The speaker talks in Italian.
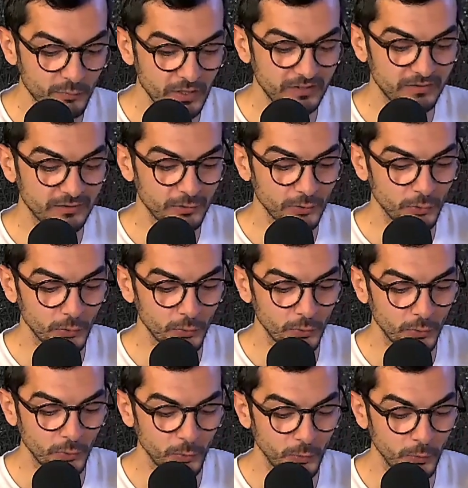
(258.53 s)

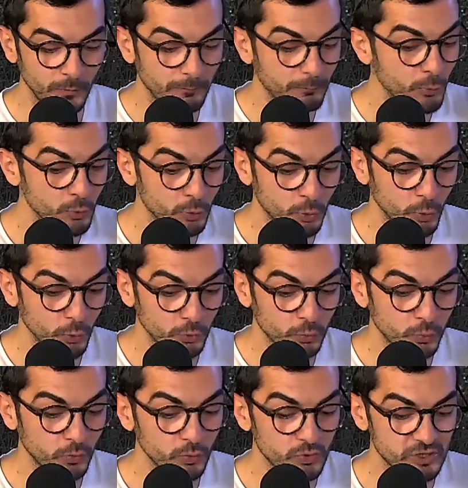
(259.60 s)
questo appunto
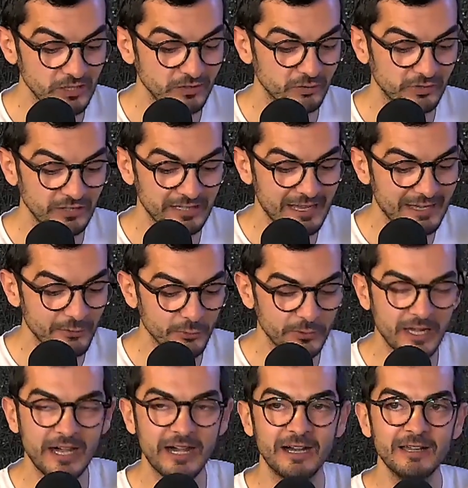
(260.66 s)
suo successo sia nato
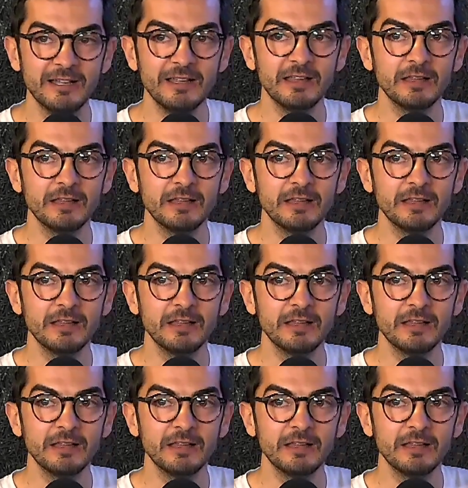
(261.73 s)
da